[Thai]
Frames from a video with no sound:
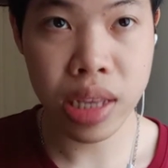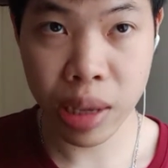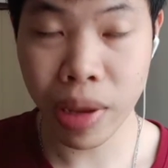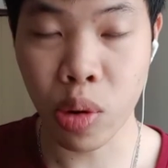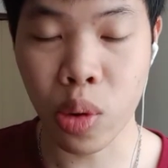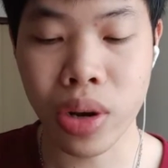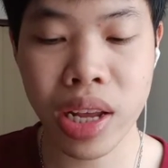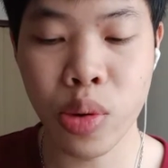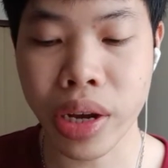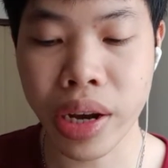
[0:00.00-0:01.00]
อีเมล
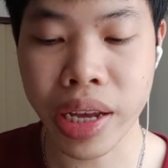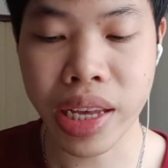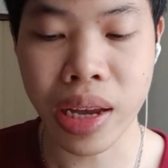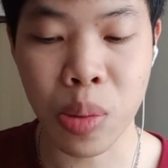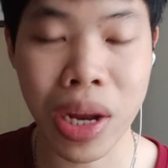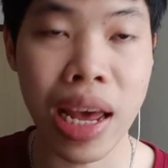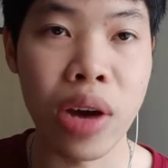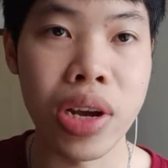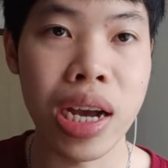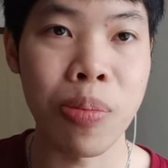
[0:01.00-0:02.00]
ที่หนุ่ยเคยเขียนไปแล้ว
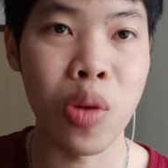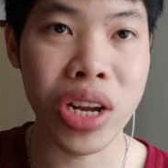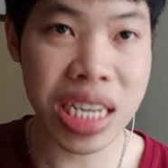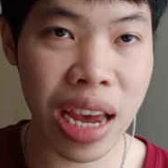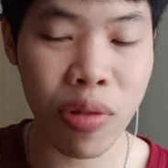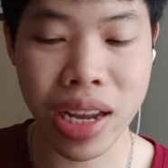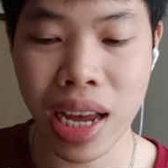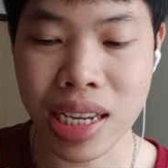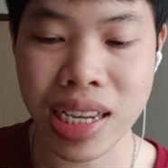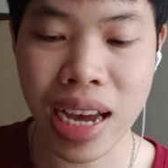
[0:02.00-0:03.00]
นะครับมอร์นิ่งแชวันนี้
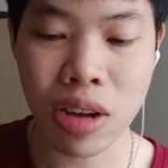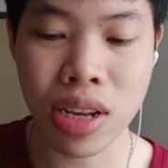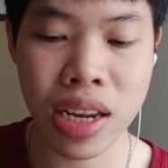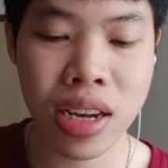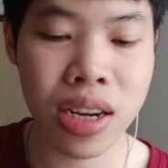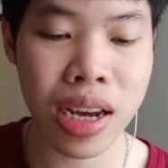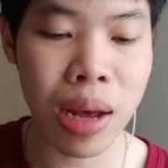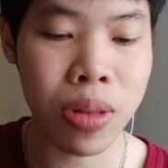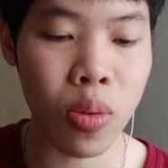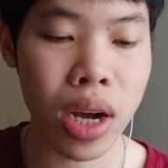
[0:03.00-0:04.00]
อาจจะยาวสักนิดนึงนะครั
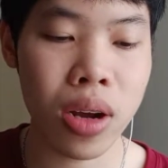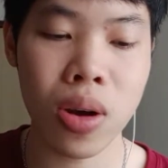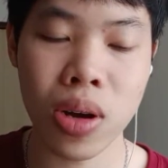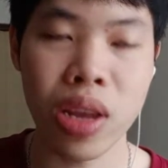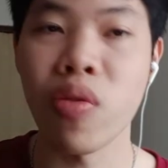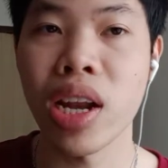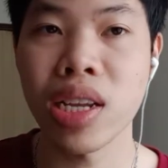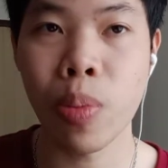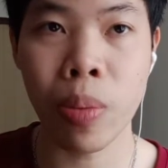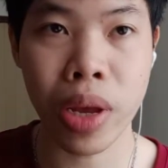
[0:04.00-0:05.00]
บแต่ว่าก็คิดว่าน่า
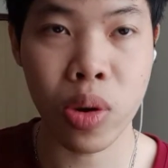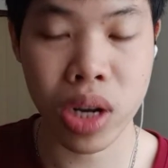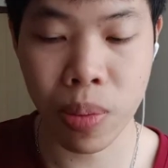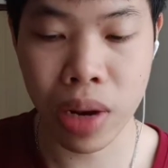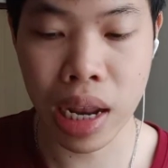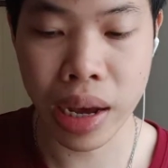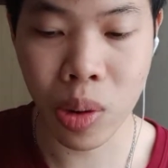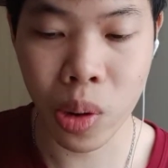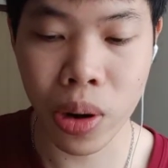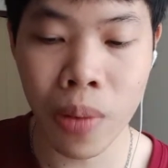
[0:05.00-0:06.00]
จะเป็นประโยชน์กับหลาย ๆ
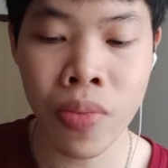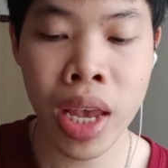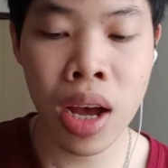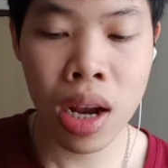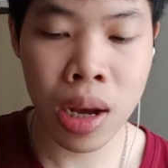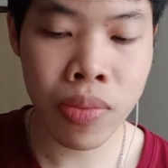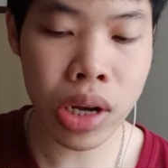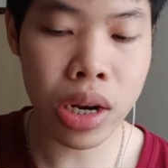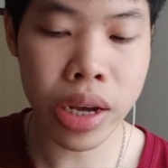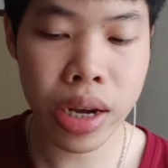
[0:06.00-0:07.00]
คนเนาะเริ่มต้
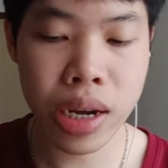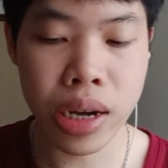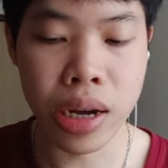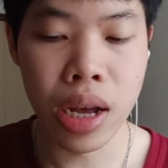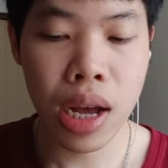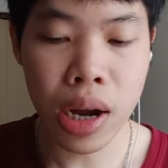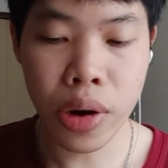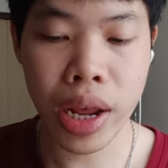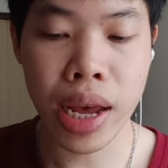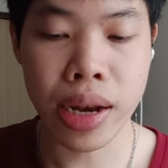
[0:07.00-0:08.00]
นเลยก็คือ
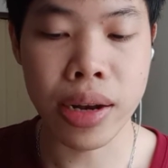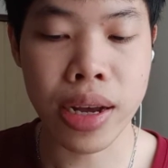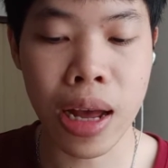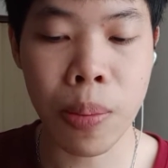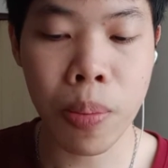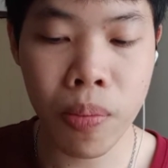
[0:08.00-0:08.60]
เรียนนะครับ